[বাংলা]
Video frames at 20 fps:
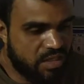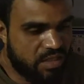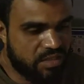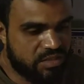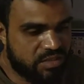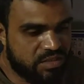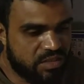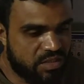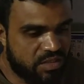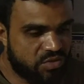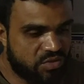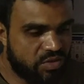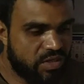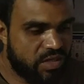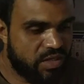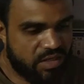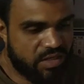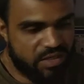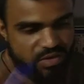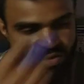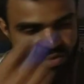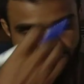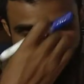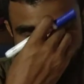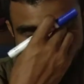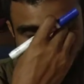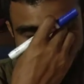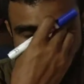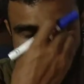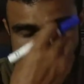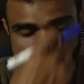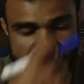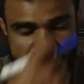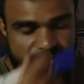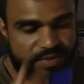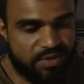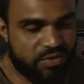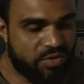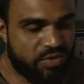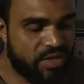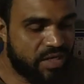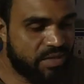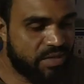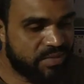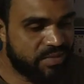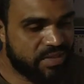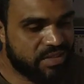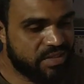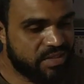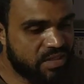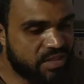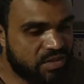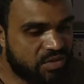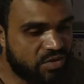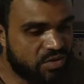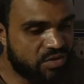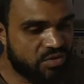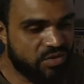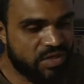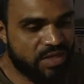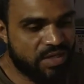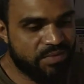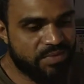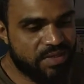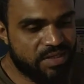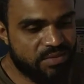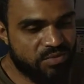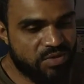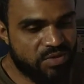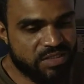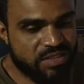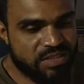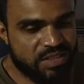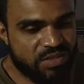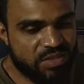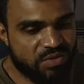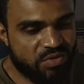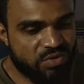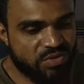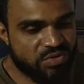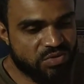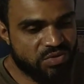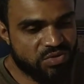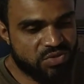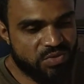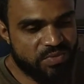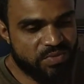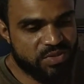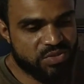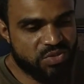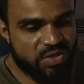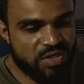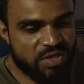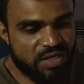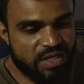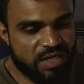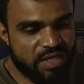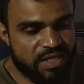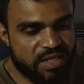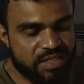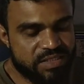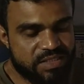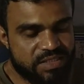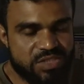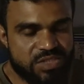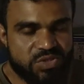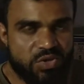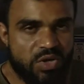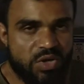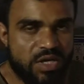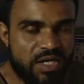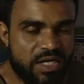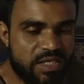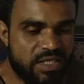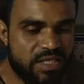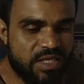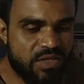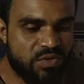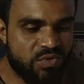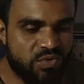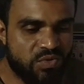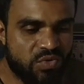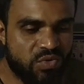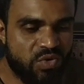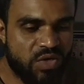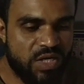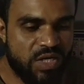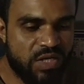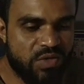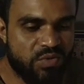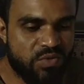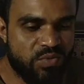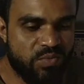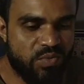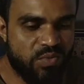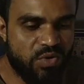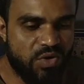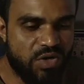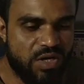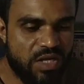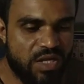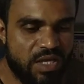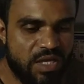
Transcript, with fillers: আচ্ছা তো এটা আগে হয়ে যাক এবার নয় নাম্বারটা দেখো নয় নাম্বারটা বলেছি কোন দশমিক সংখ্যাকে সেই সংখ্যা দিয়ে গুণ করলে গুণফল